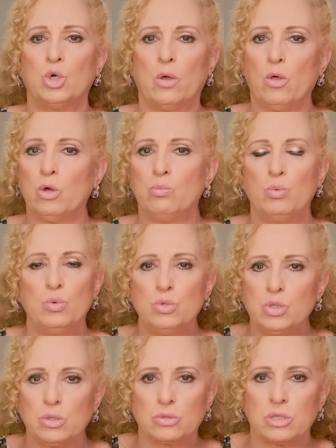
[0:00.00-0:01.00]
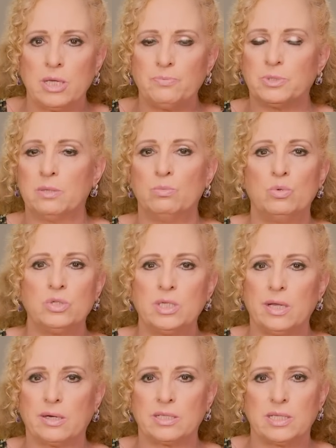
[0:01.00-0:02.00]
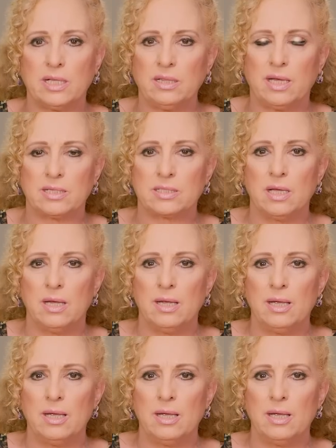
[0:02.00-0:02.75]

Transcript: Yo doy muchos tips y muchas recetas